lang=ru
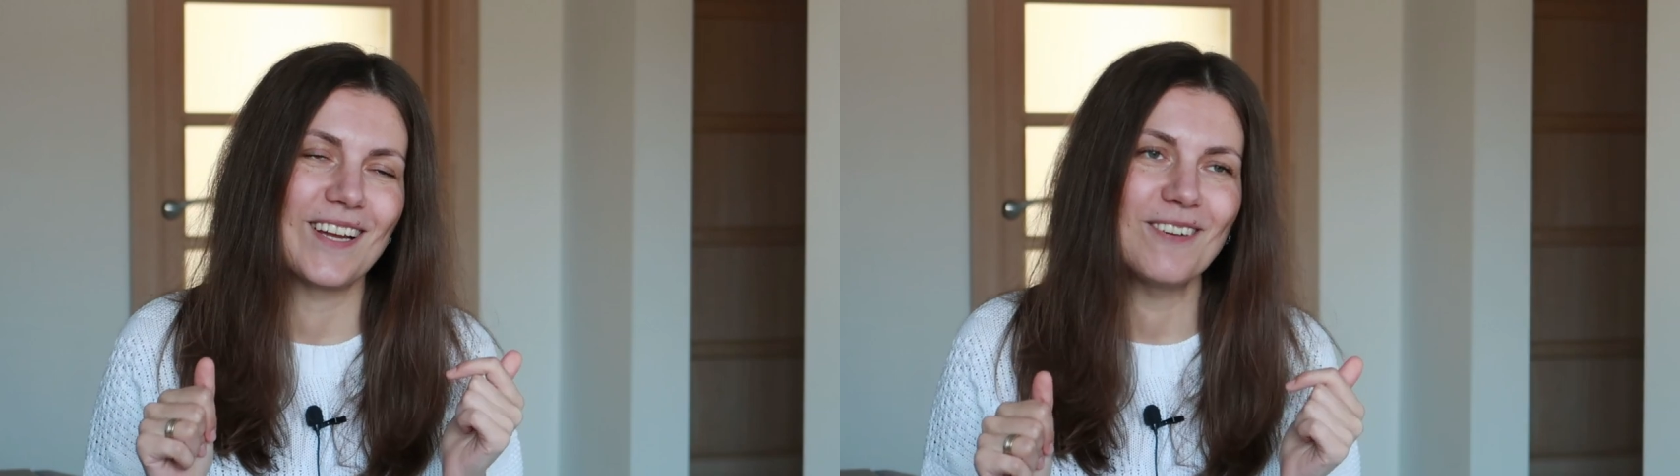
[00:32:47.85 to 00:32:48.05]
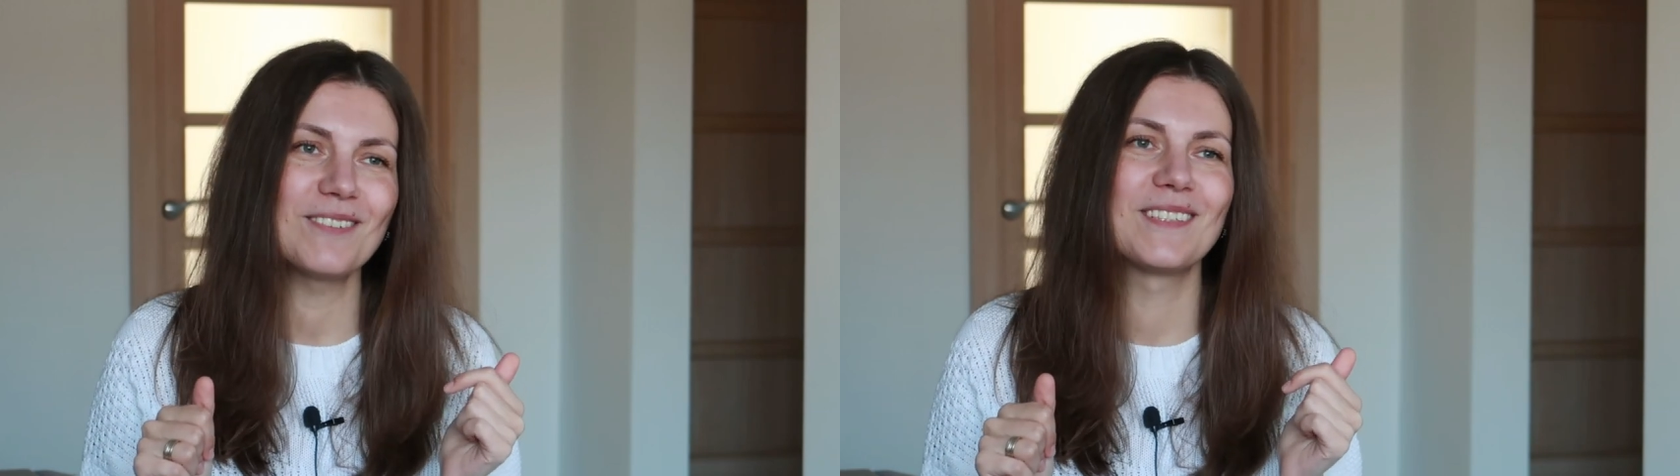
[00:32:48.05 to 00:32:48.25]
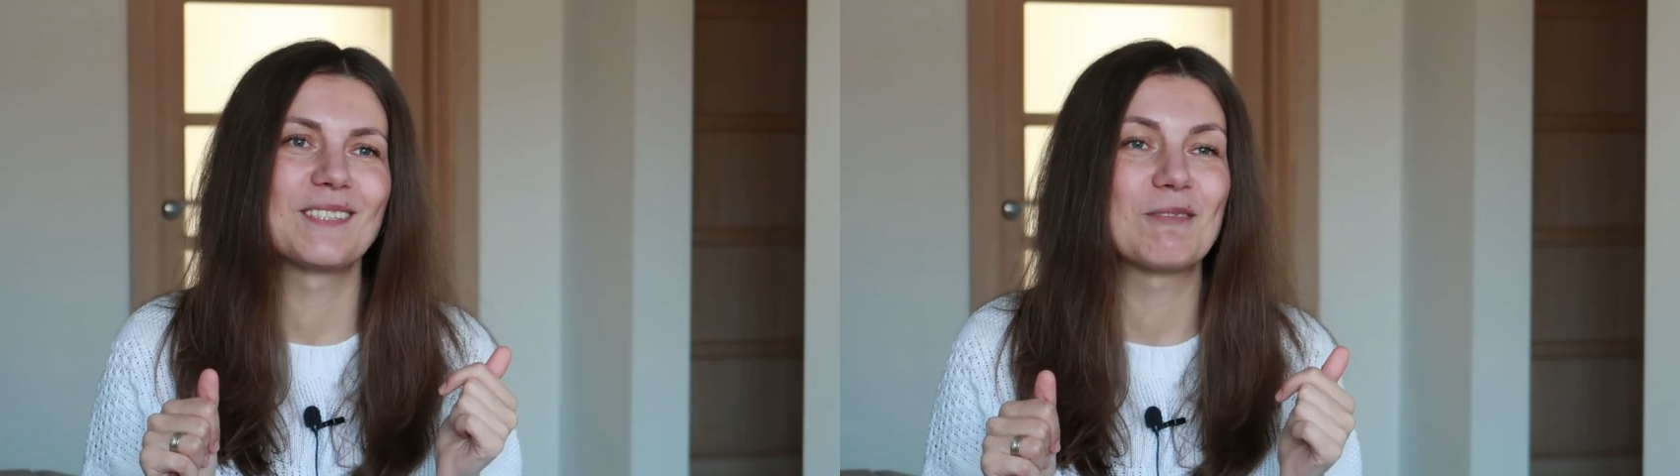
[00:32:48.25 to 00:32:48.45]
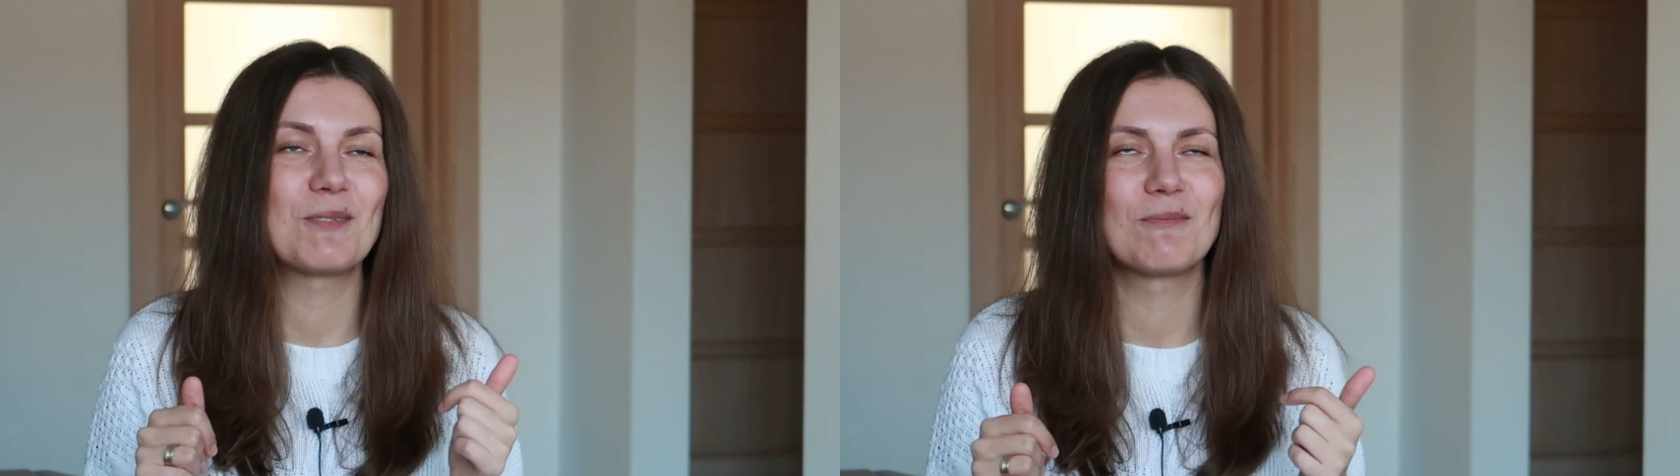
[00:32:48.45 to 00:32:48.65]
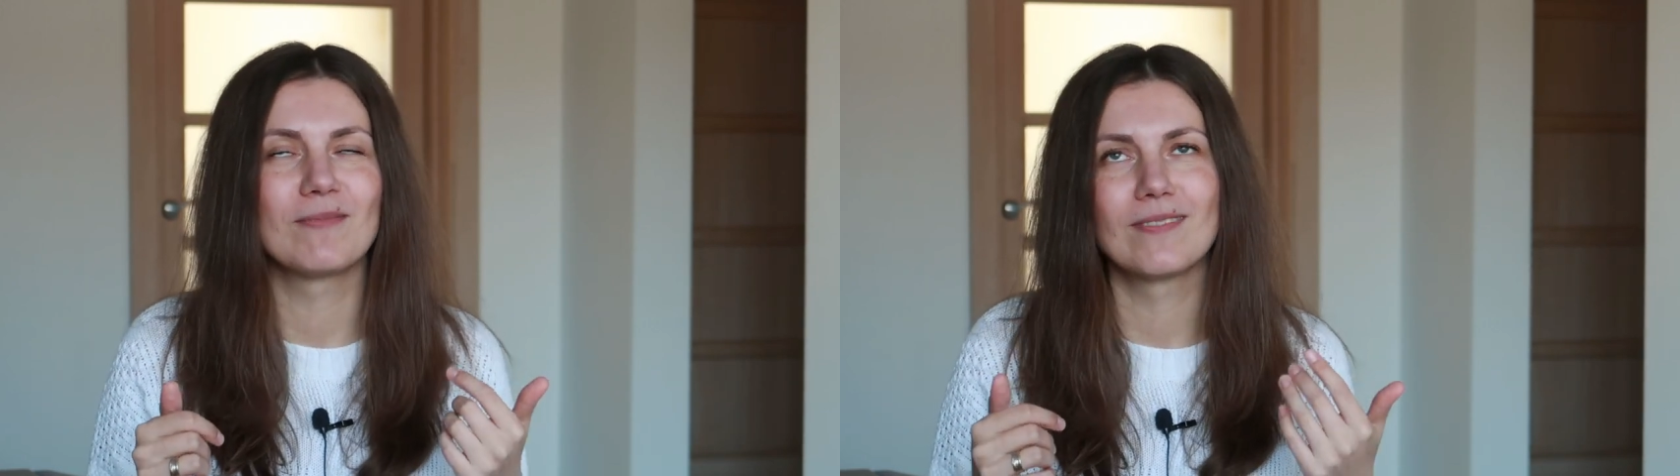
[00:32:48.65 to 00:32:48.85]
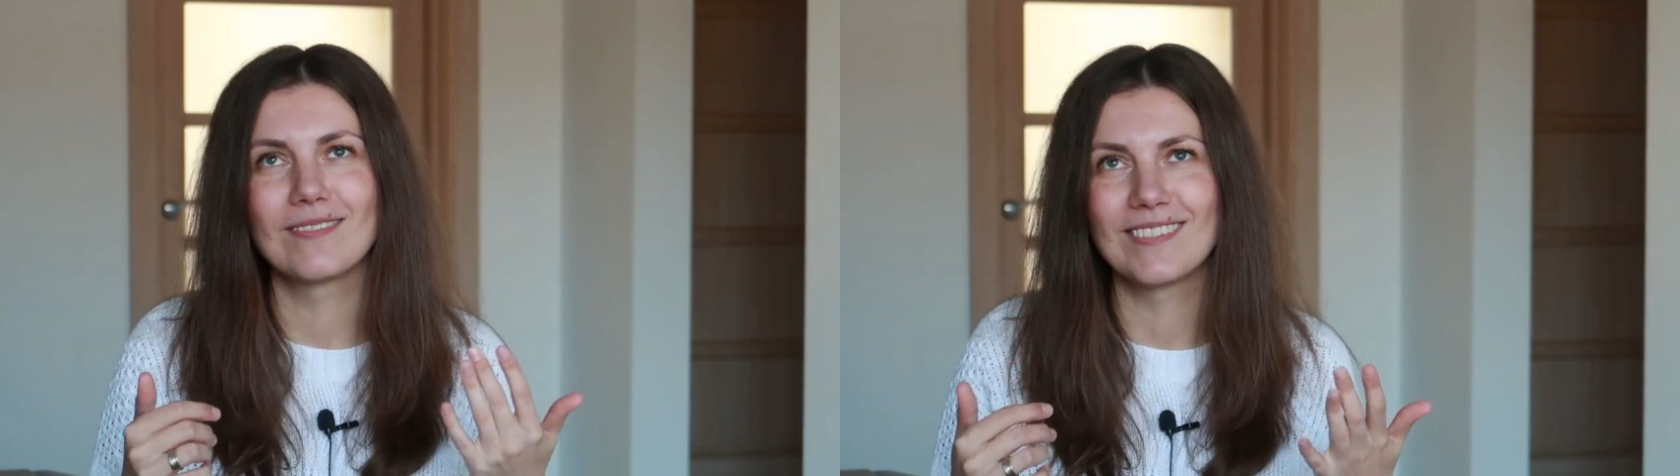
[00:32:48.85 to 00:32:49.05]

и чавкает. В общем,